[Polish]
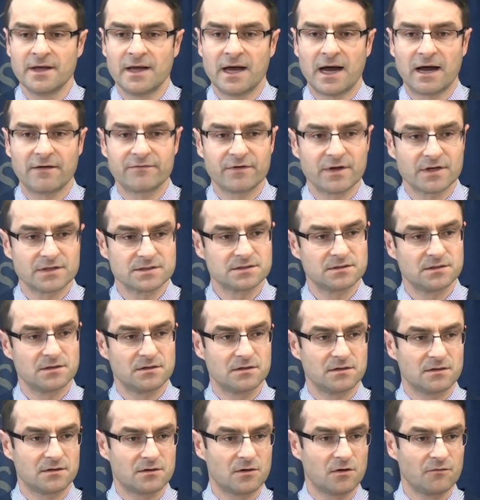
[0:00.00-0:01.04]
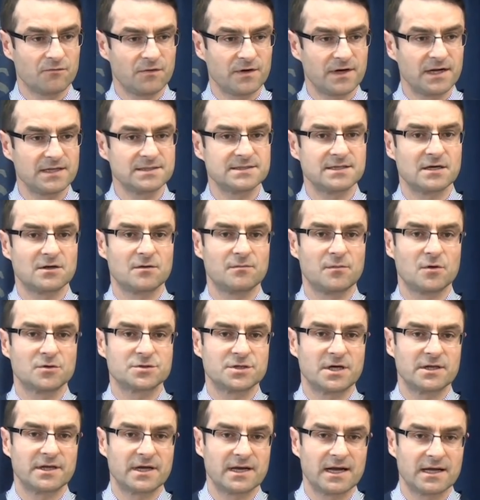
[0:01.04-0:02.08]
a więc konferencja
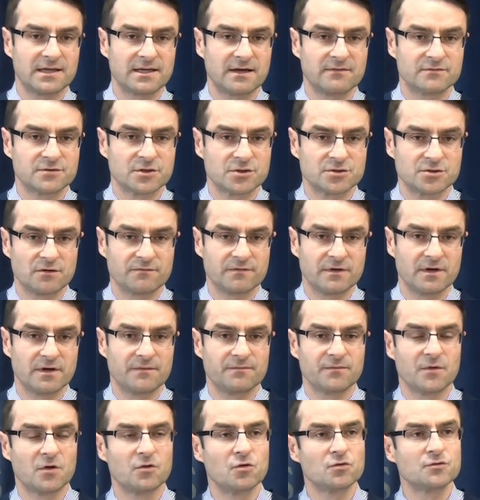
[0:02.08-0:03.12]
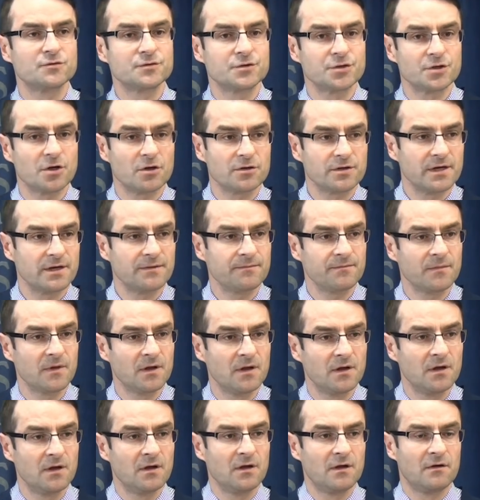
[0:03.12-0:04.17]
robocza narada w Rzeszowie już w środę.
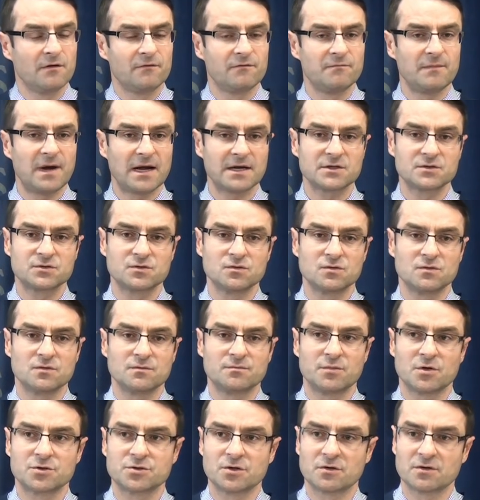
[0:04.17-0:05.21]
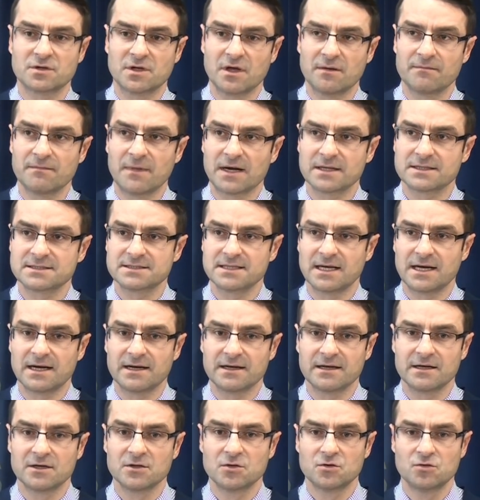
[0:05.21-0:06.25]
W marcu, początkiem
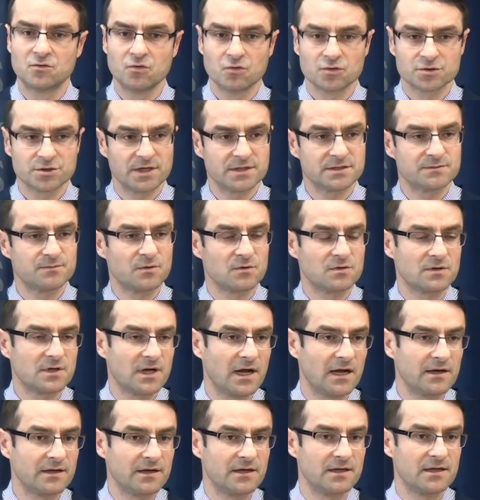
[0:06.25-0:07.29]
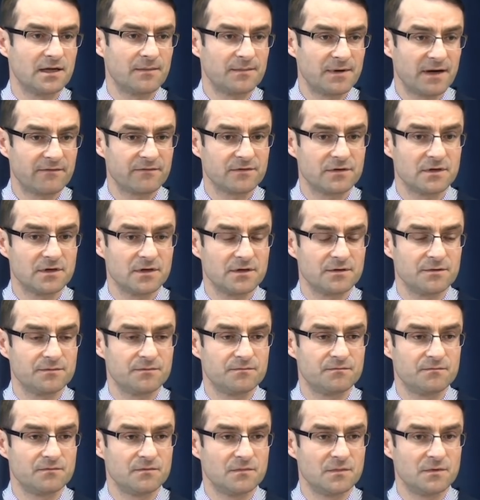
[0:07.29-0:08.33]
marca duże spotkanie, naprawdę
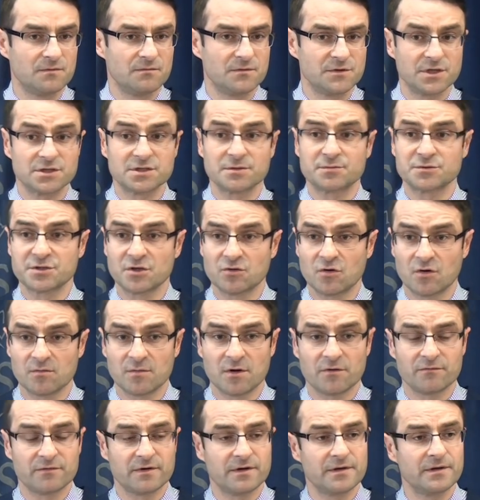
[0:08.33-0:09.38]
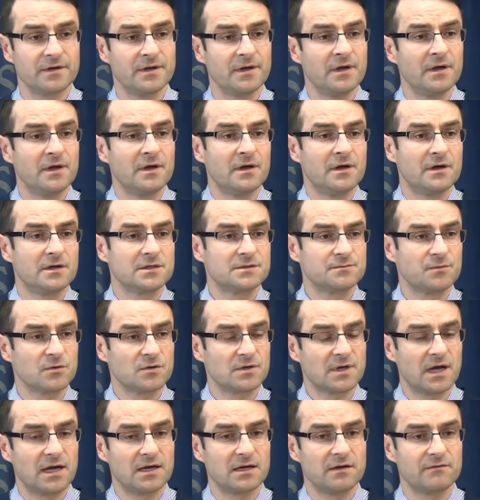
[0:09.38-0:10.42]
myślę, że przełomowe e,
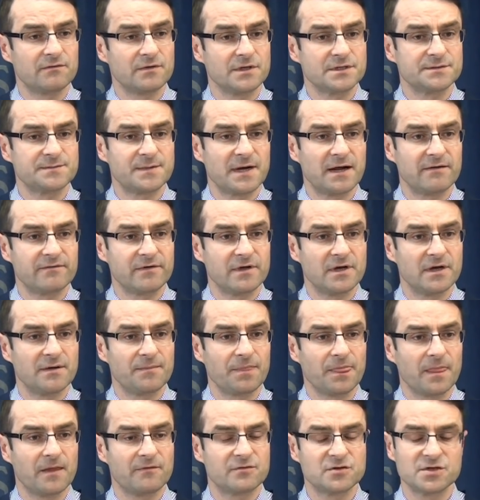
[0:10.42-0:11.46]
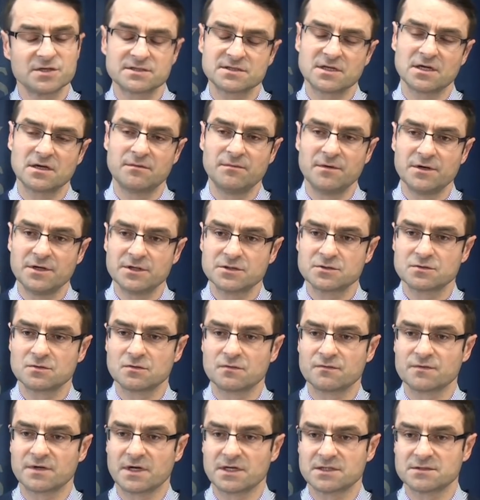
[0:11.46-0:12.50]
spotkanie w tej sprawie wszystkich
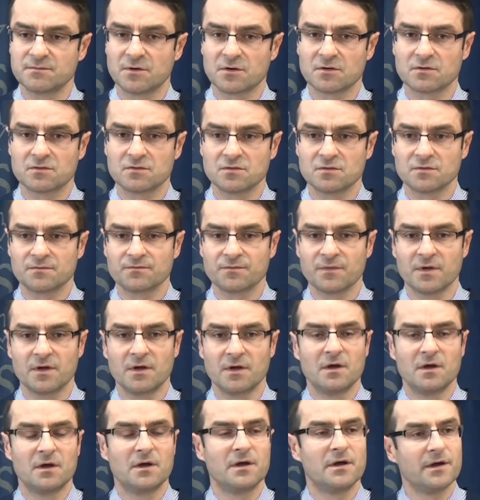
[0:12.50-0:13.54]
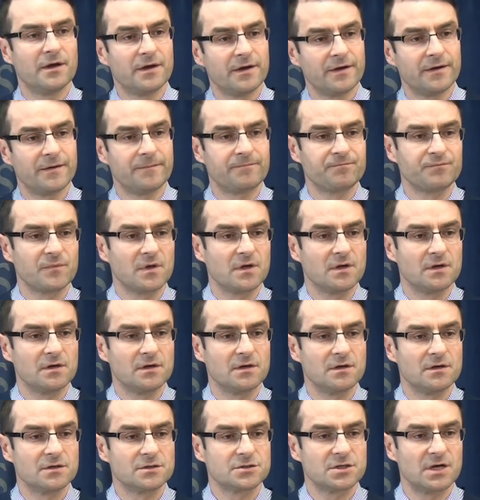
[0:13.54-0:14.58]
ministrów transportu
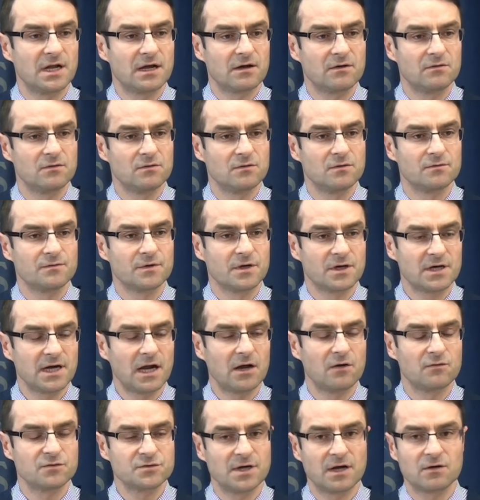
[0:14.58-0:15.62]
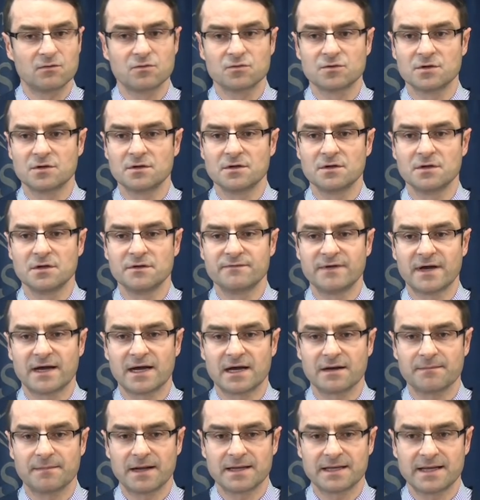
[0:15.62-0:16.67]
E, szlaku, krajów szlaku e, Via
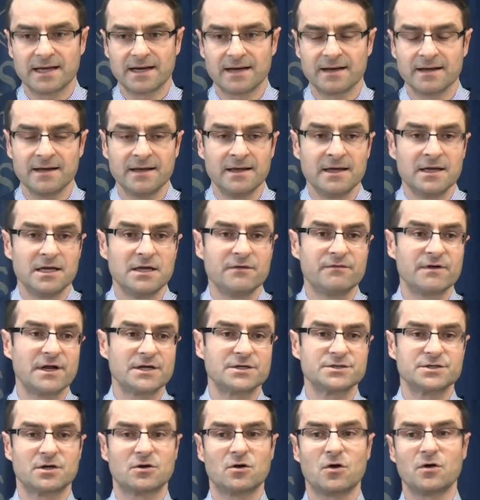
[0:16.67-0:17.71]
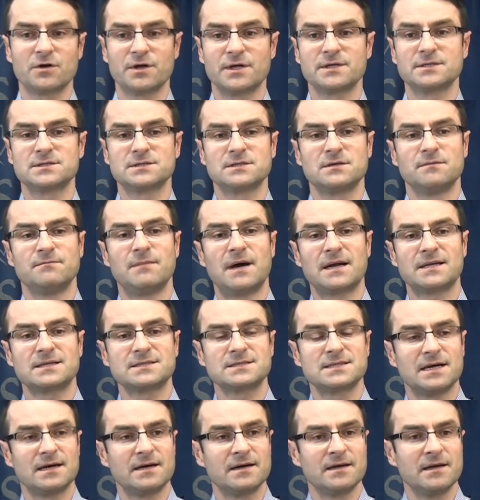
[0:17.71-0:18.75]
Carpatia i wreszcie koniec
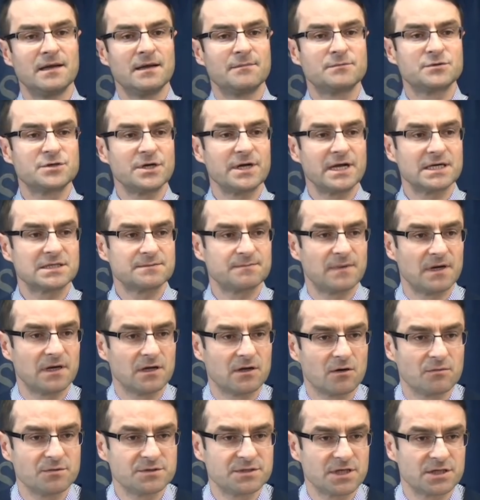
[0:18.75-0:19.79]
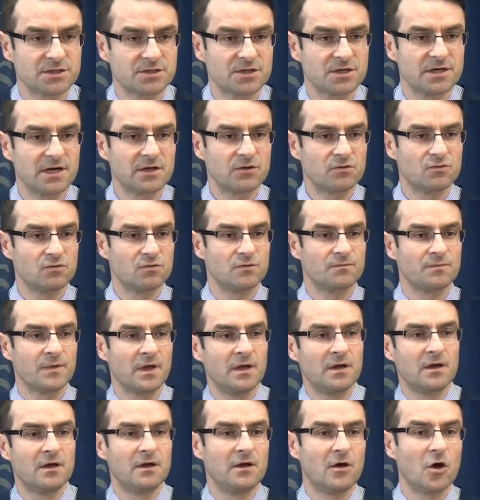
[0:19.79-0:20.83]
marca przyjazd pani komisarz Kretu
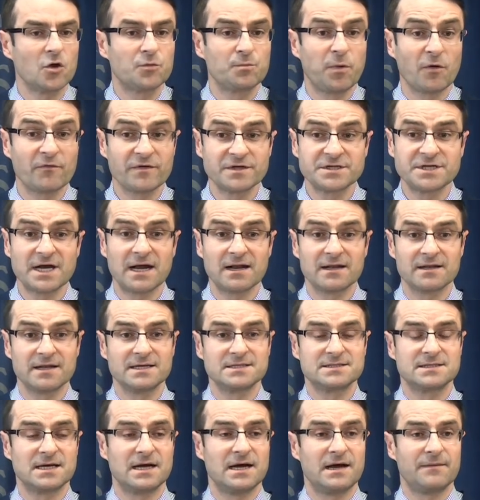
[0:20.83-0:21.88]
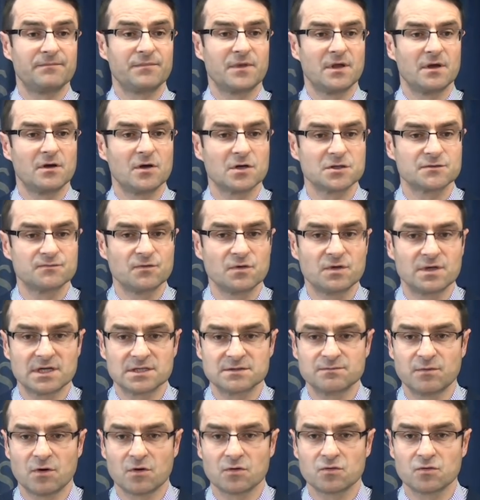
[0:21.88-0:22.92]
e, odpowiedzialnej za rozwój
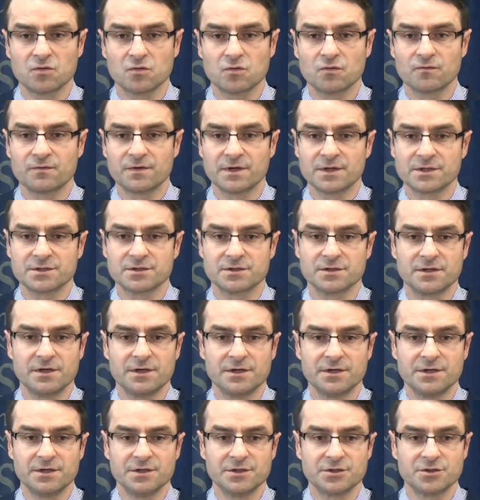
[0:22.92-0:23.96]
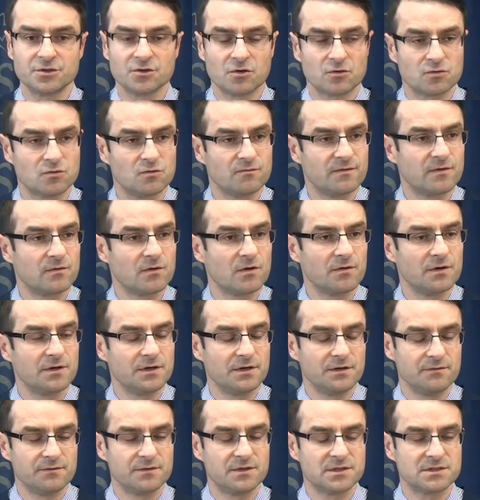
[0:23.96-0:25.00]
transportu również i środków
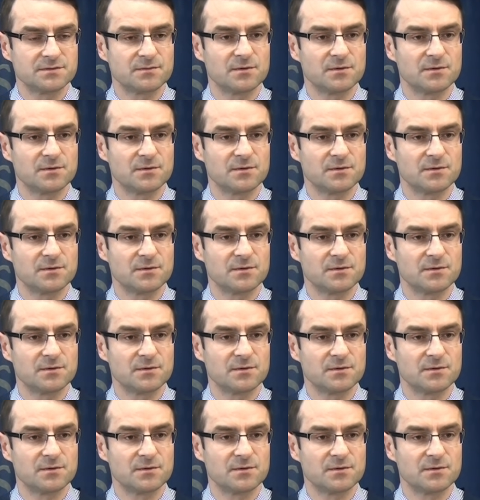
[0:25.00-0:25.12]
i